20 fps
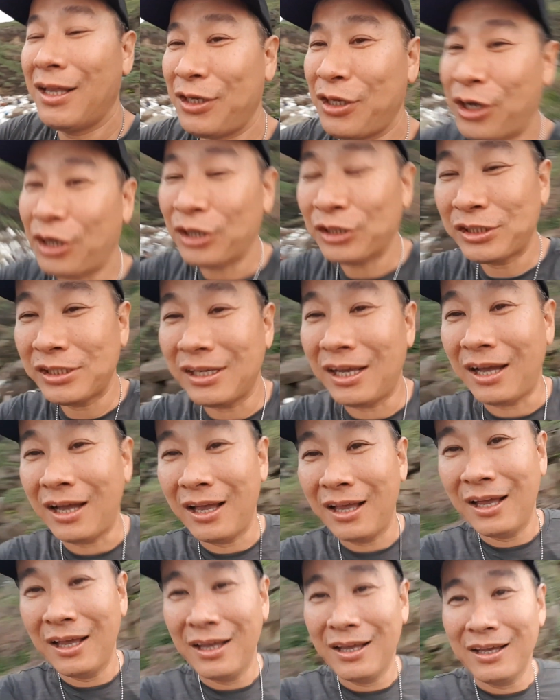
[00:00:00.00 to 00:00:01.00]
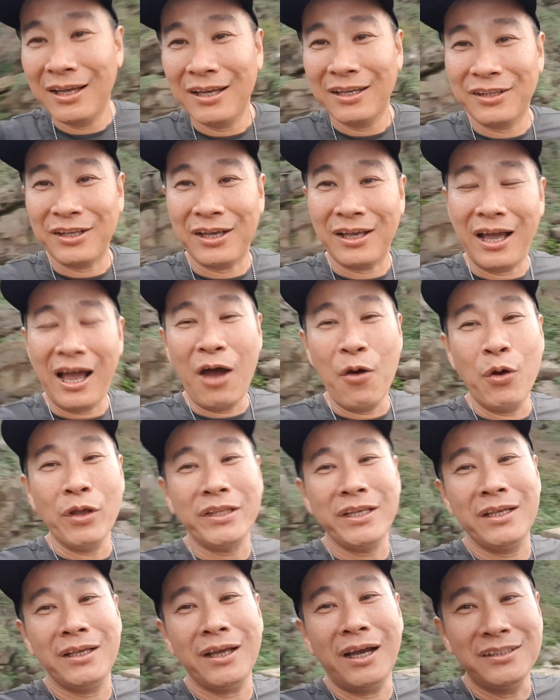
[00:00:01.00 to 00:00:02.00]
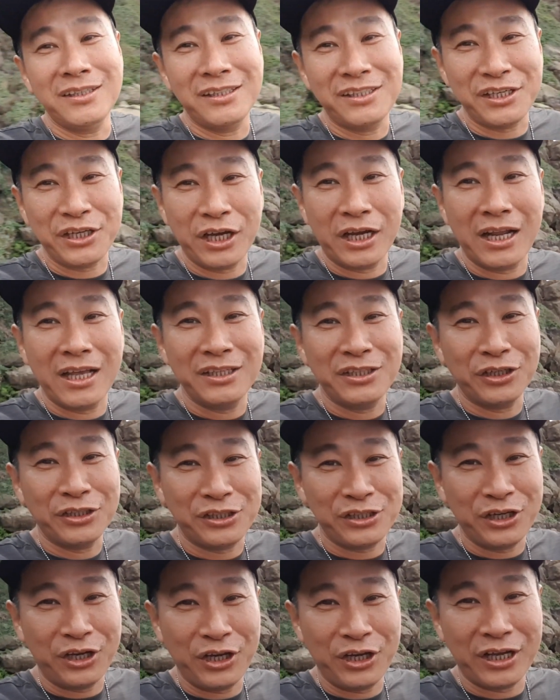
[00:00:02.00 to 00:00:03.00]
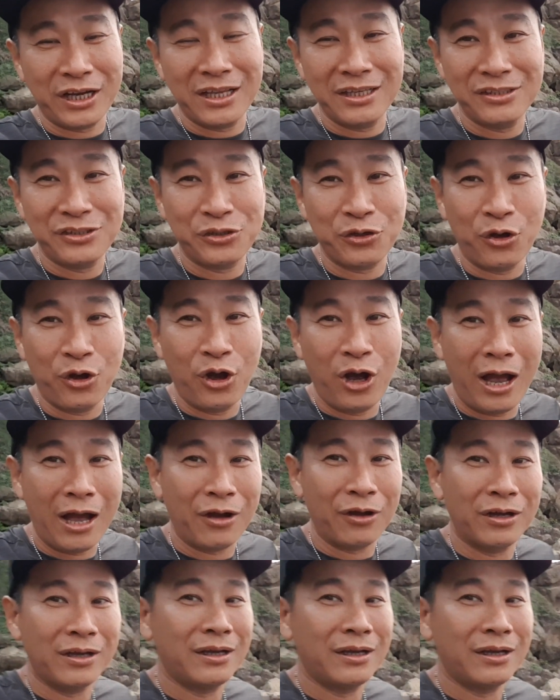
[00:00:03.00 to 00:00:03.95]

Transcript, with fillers: 有是啊。对，啊，问题20几个人就只有一个人说好。